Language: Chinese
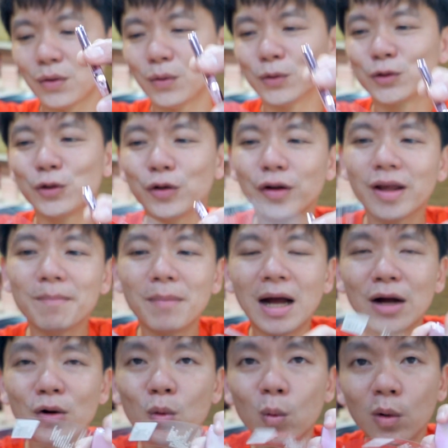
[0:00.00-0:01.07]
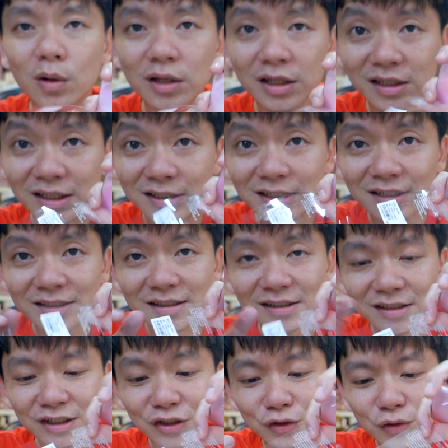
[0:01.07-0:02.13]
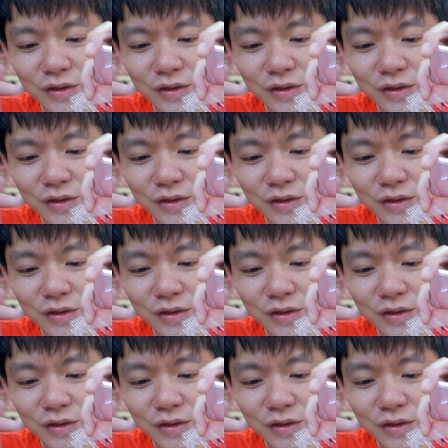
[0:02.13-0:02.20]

我去年骂过一一件事情，